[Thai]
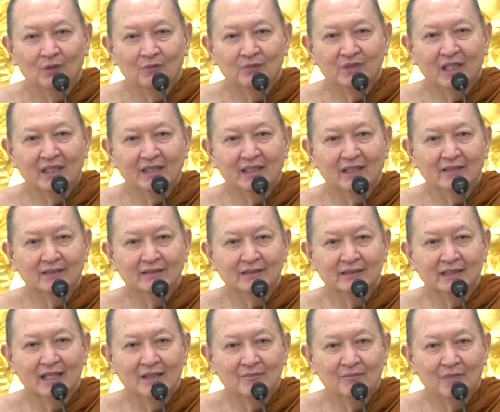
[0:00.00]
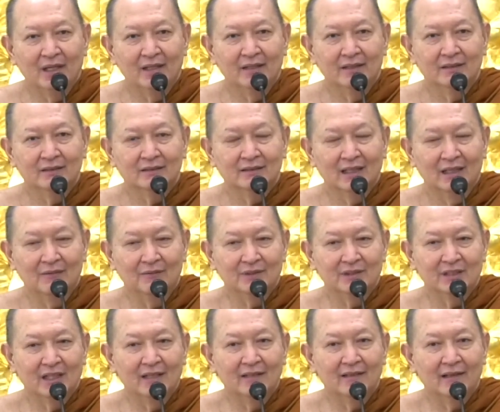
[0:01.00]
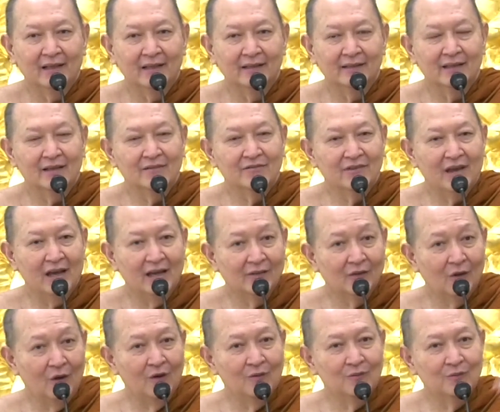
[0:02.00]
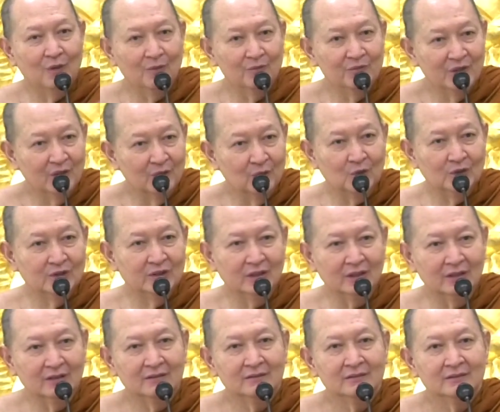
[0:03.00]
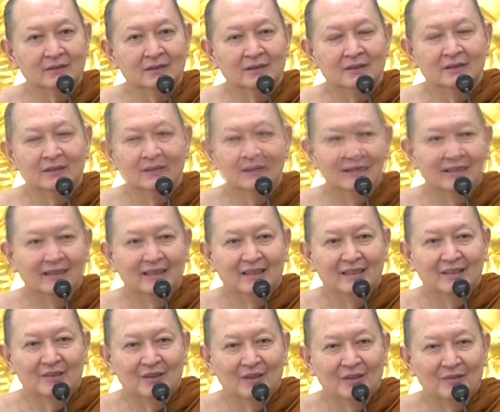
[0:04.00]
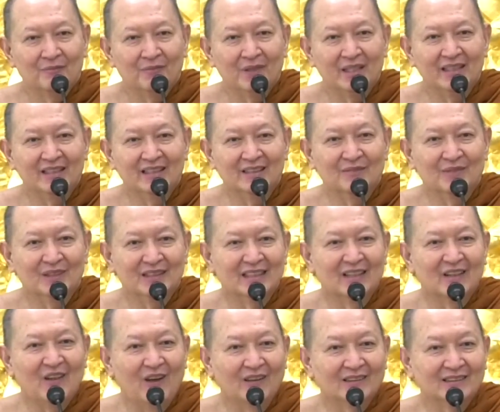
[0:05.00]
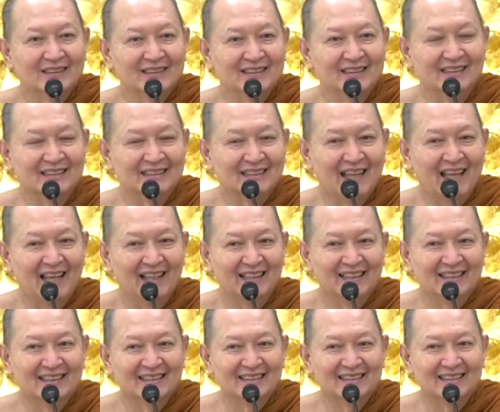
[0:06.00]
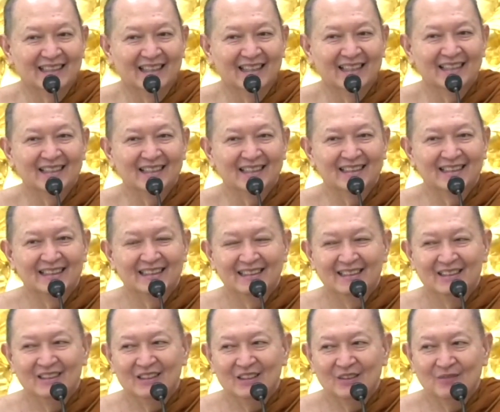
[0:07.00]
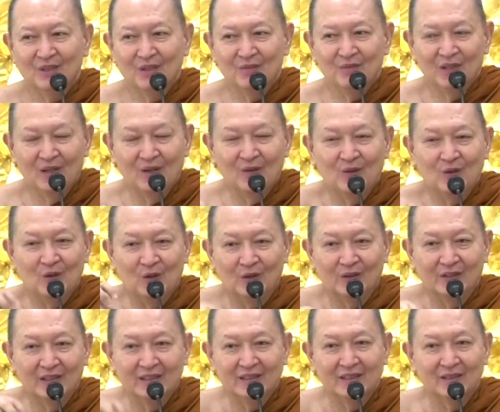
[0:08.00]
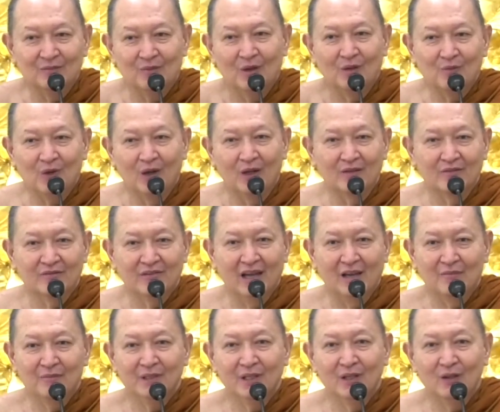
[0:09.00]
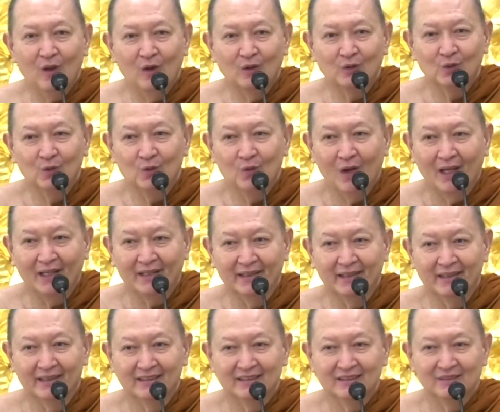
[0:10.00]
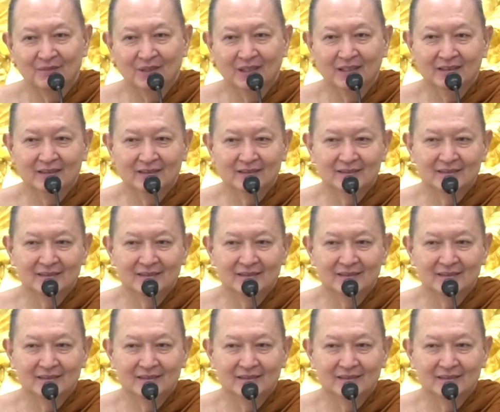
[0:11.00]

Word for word: ผมใช้อย่างอื่นได้ไหมถามใช้อะไร ถ้าฟ้าร้อง ผมจะรู้สึก ปีหนึ่งมันจะร้องสักกี่ครั้งนะทำไมไม่เอาของที่เกิดบ่อย ๆ ฟ้าไม่ได้ร้องทุกวันเนี่ยใช่ไหม